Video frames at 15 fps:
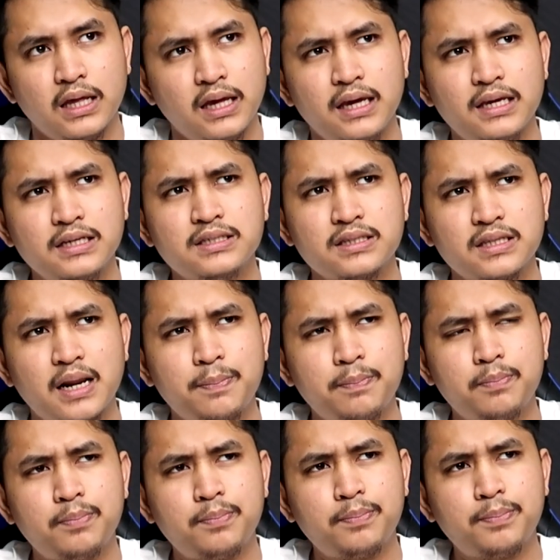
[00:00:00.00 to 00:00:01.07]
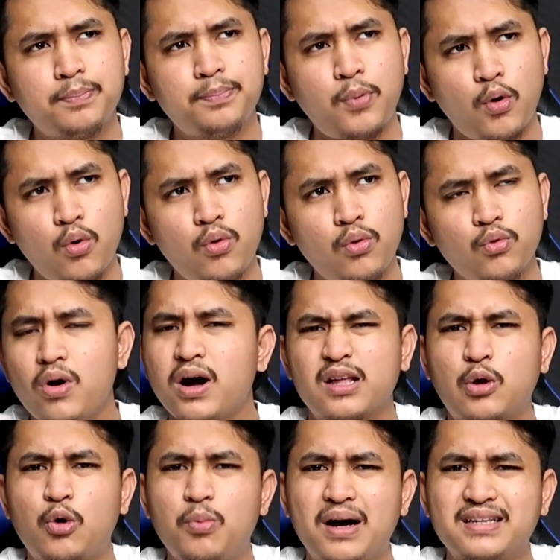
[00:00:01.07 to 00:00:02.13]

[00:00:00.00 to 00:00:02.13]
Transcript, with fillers: listripo, gua nggak tahu